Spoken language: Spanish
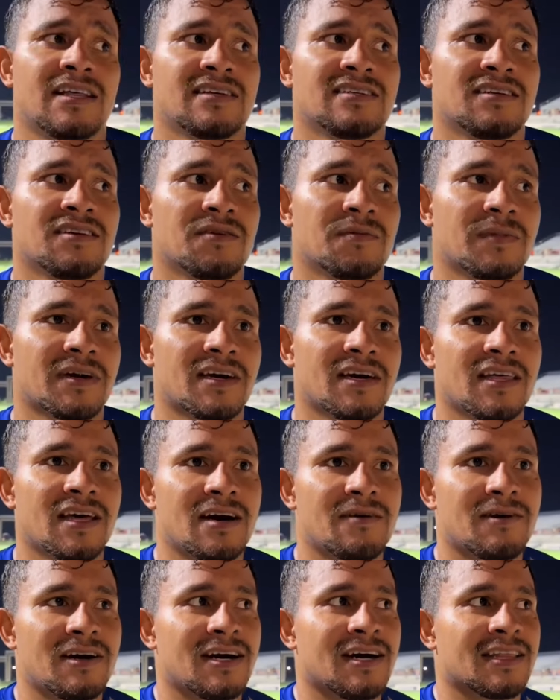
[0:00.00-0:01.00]
si yo me
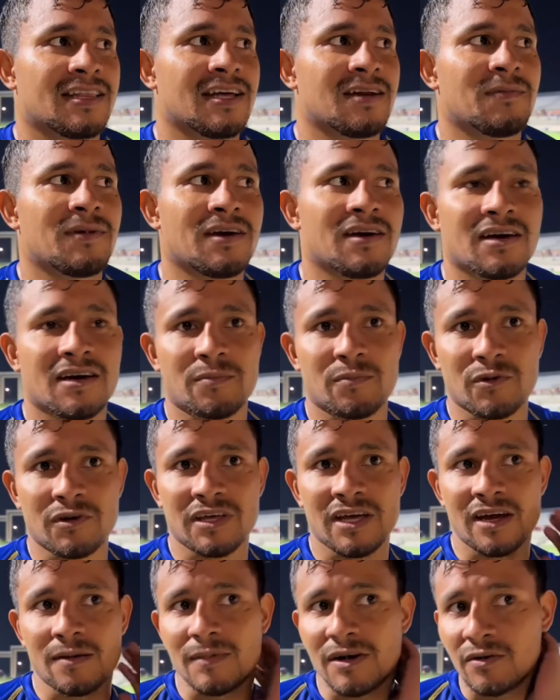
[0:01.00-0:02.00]
quedaba tal vez podía
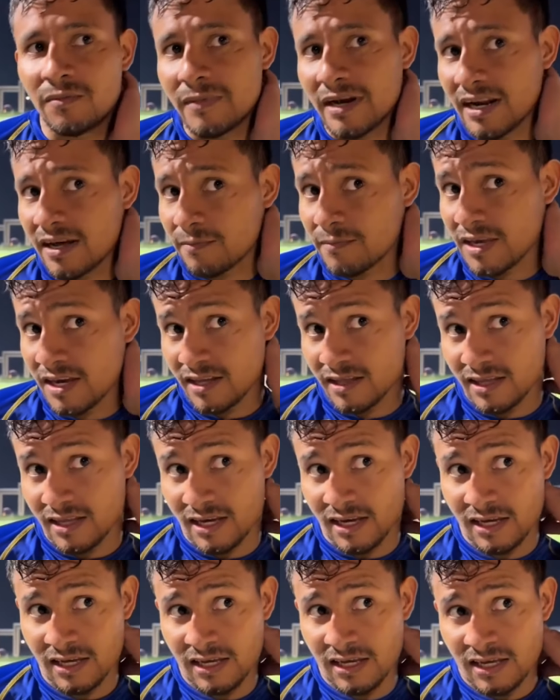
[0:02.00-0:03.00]
armar un mal ambiente
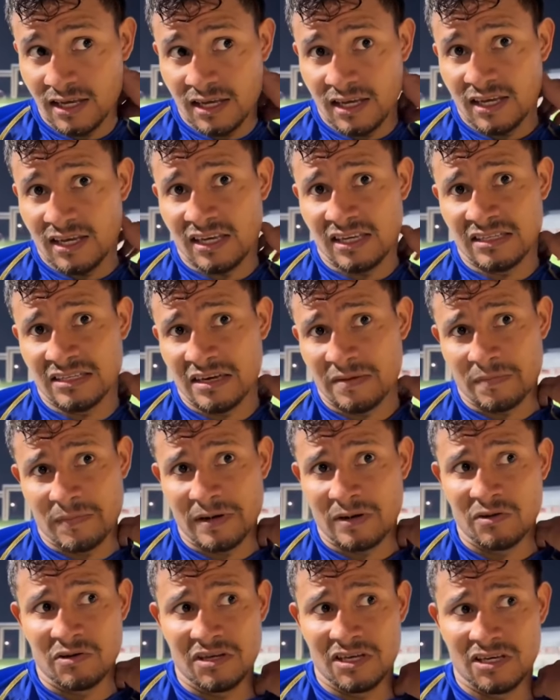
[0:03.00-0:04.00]
y siempre
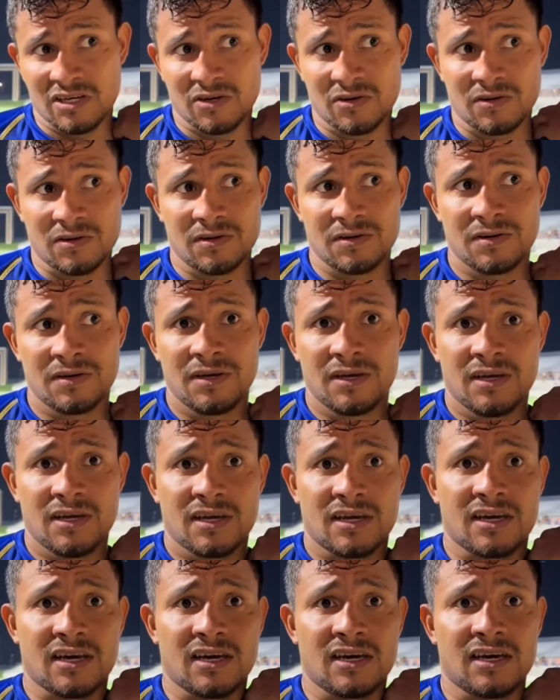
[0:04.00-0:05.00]
lo he dicho
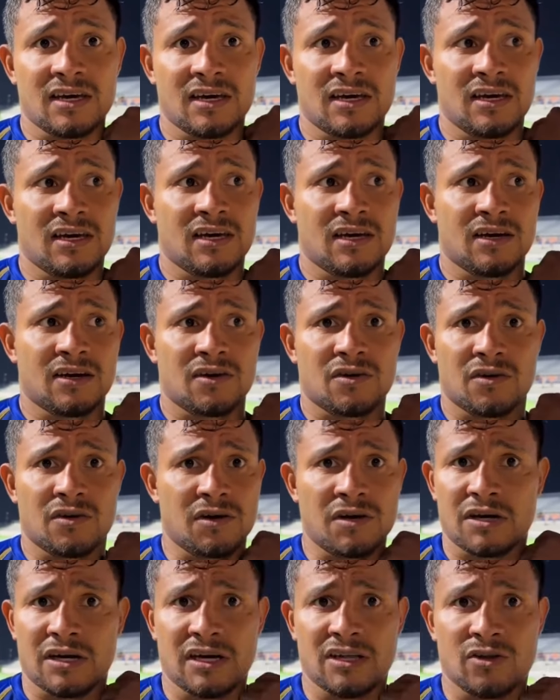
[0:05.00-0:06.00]
que,
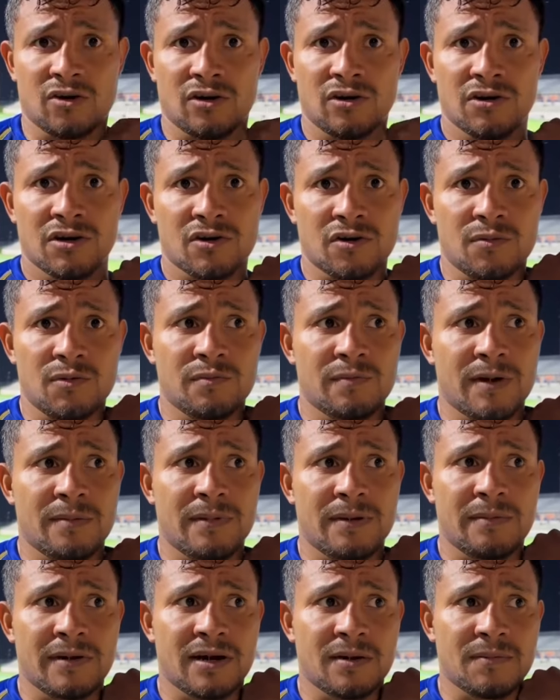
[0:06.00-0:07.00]
que, que es como un papá
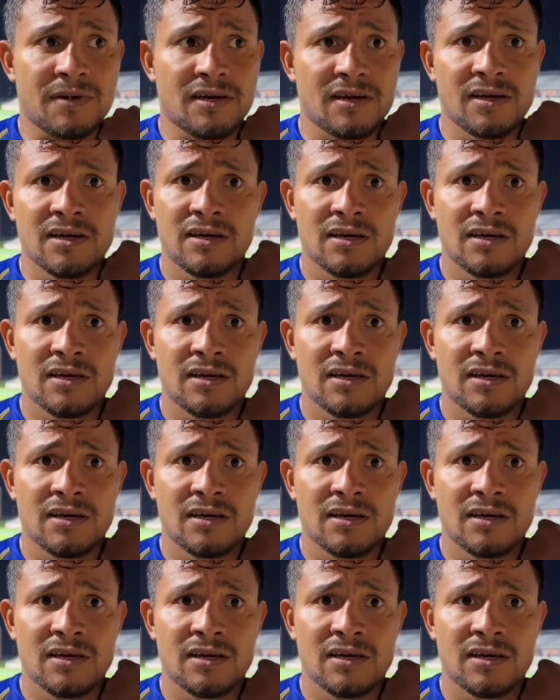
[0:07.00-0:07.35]
para mí